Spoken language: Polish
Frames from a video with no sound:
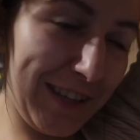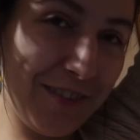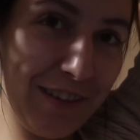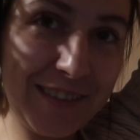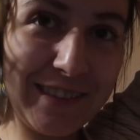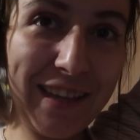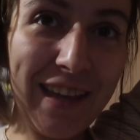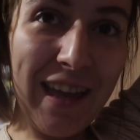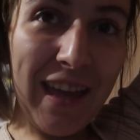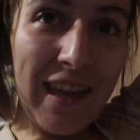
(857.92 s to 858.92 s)
nagrywać
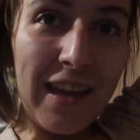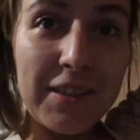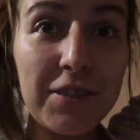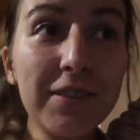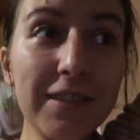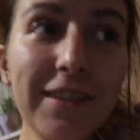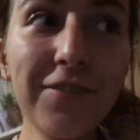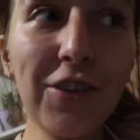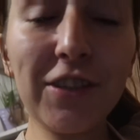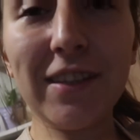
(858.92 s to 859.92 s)
te codzienne
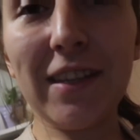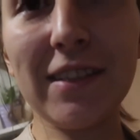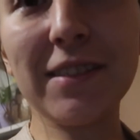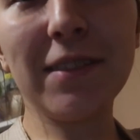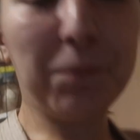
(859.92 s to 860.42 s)
vlogi teraz.